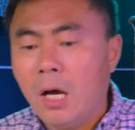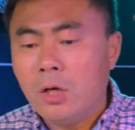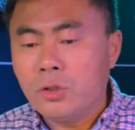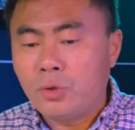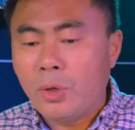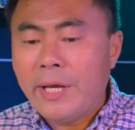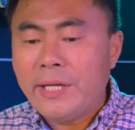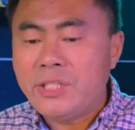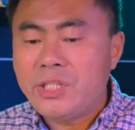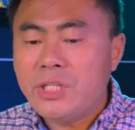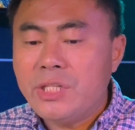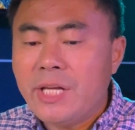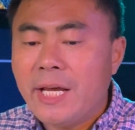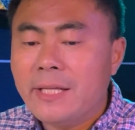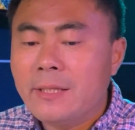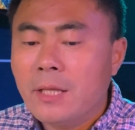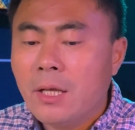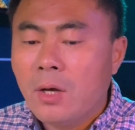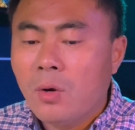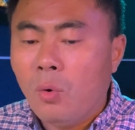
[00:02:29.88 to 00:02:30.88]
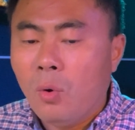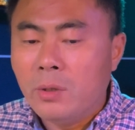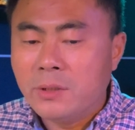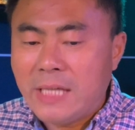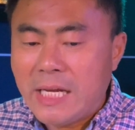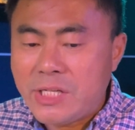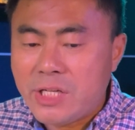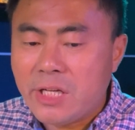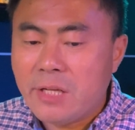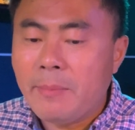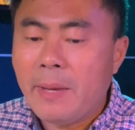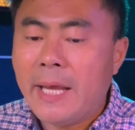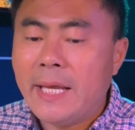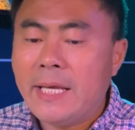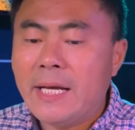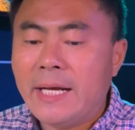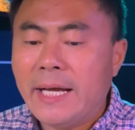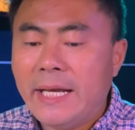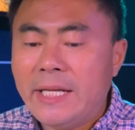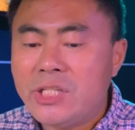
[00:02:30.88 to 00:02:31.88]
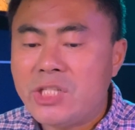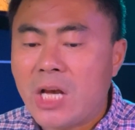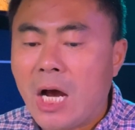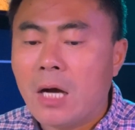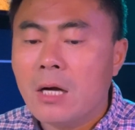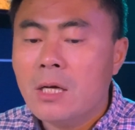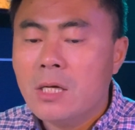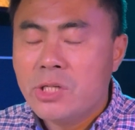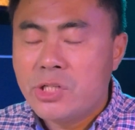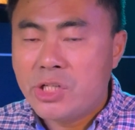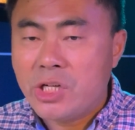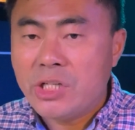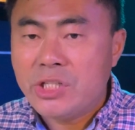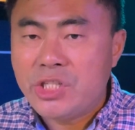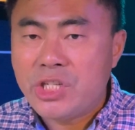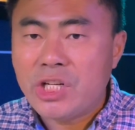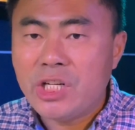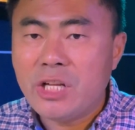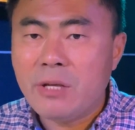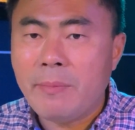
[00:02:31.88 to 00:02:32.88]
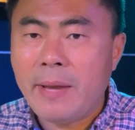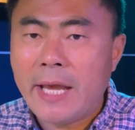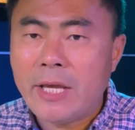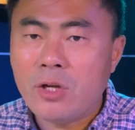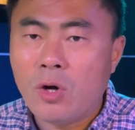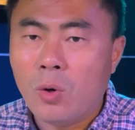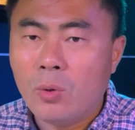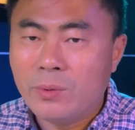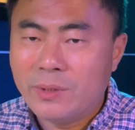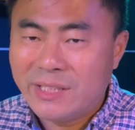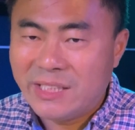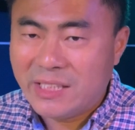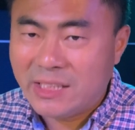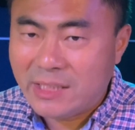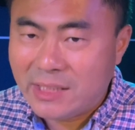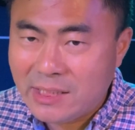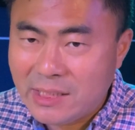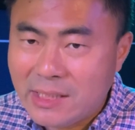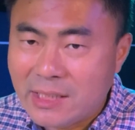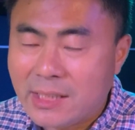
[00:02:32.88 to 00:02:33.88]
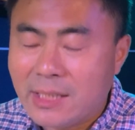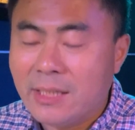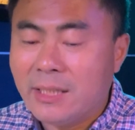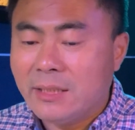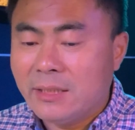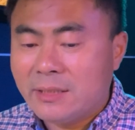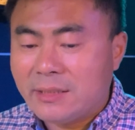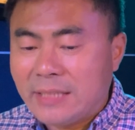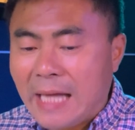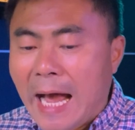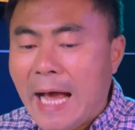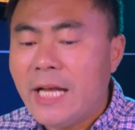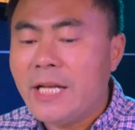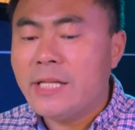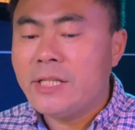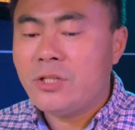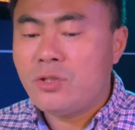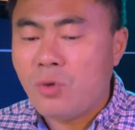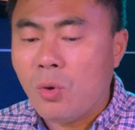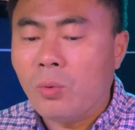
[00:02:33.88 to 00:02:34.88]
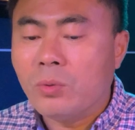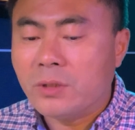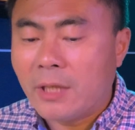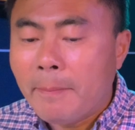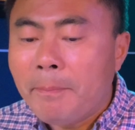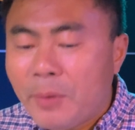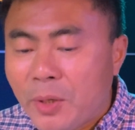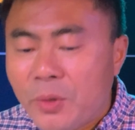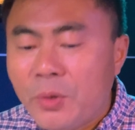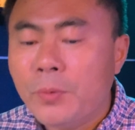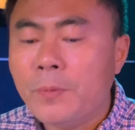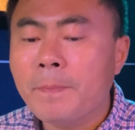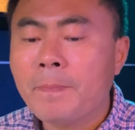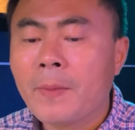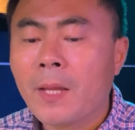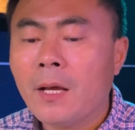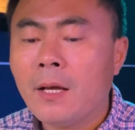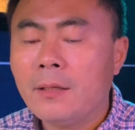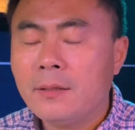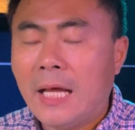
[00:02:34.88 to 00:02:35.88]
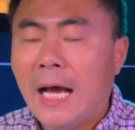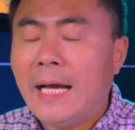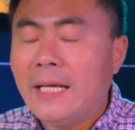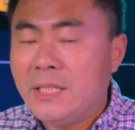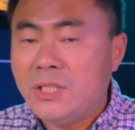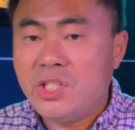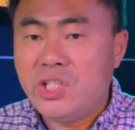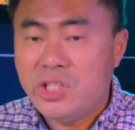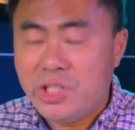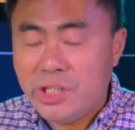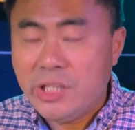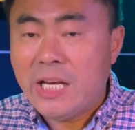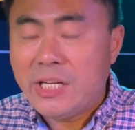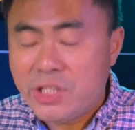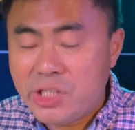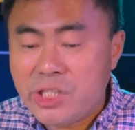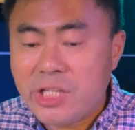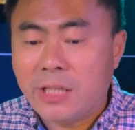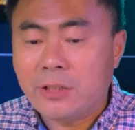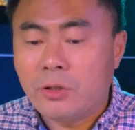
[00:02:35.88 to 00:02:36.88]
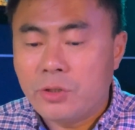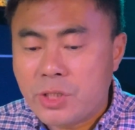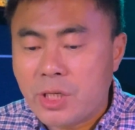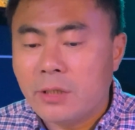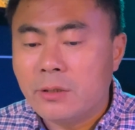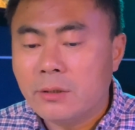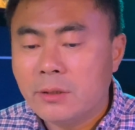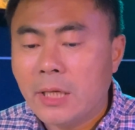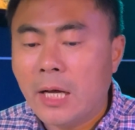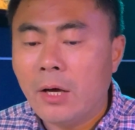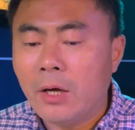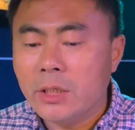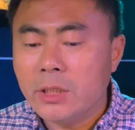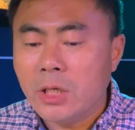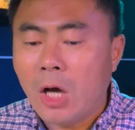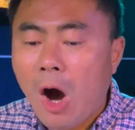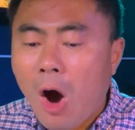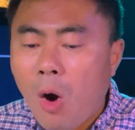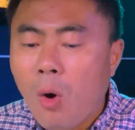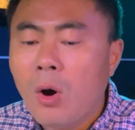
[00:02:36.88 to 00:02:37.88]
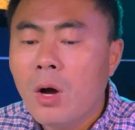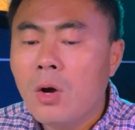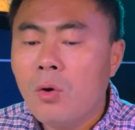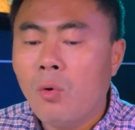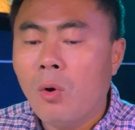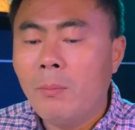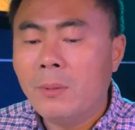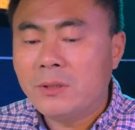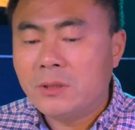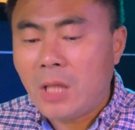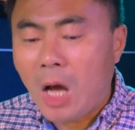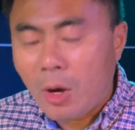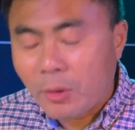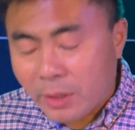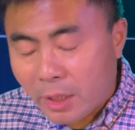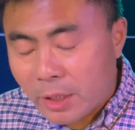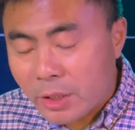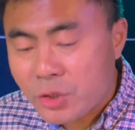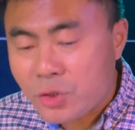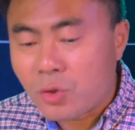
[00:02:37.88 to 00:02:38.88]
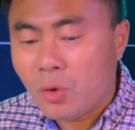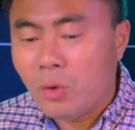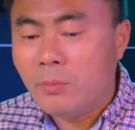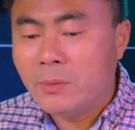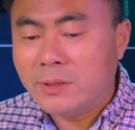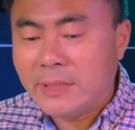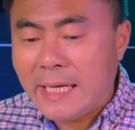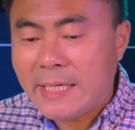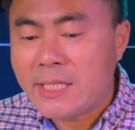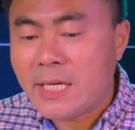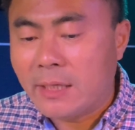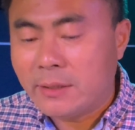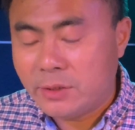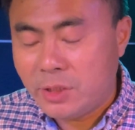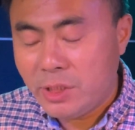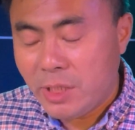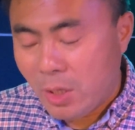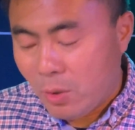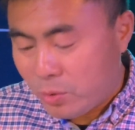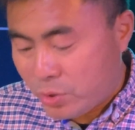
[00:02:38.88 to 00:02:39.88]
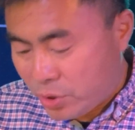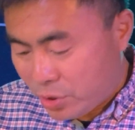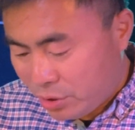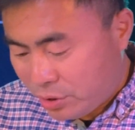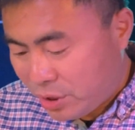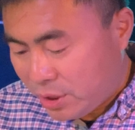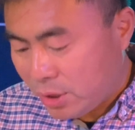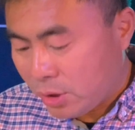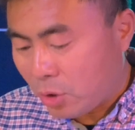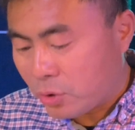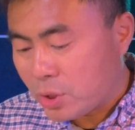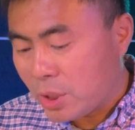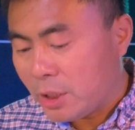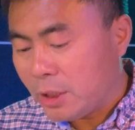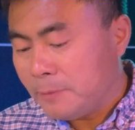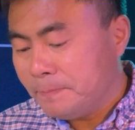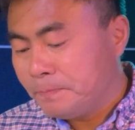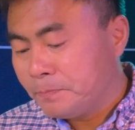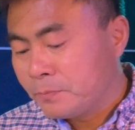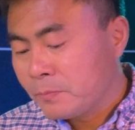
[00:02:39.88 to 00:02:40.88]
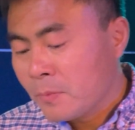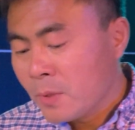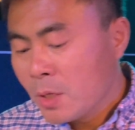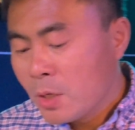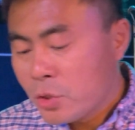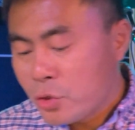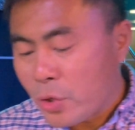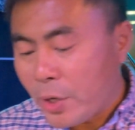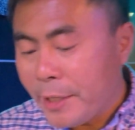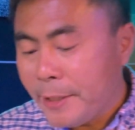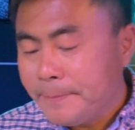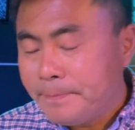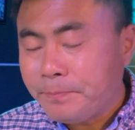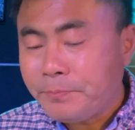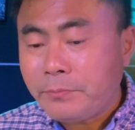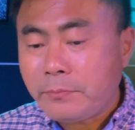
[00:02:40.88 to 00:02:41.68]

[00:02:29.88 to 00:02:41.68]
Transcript: 所以今天我在这里面也可以讲，圣经里面有四个撒种的比喻，那其实也是讲到这儿，那以后我们到那儿的时候我们再讲。今天我只是提到这里，所以